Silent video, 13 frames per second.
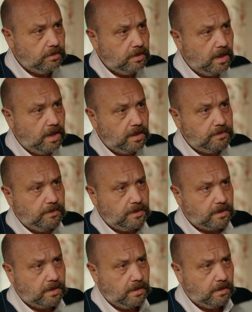dur daha
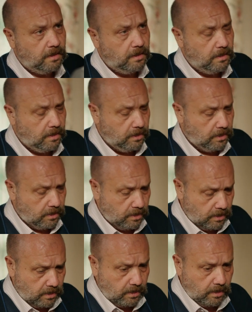açmadık.
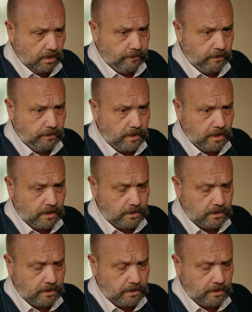Telefonu ver,